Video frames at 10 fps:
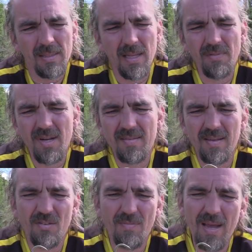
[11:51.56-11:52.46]
Den wird es
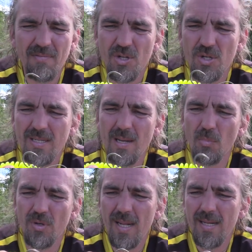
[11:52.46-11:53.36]
in zwei verschiedenen
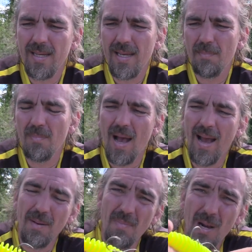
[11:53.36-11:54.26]
Modellen geben.
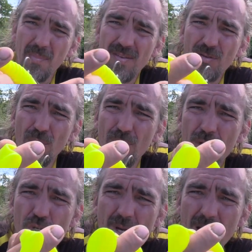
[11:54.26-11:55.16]
Einmal mit so einem
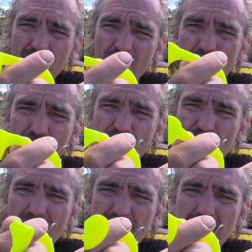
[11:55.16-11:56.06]
starken
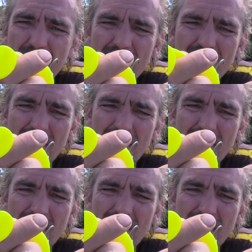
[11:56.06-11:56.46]
Schaufelschwanz hier hinten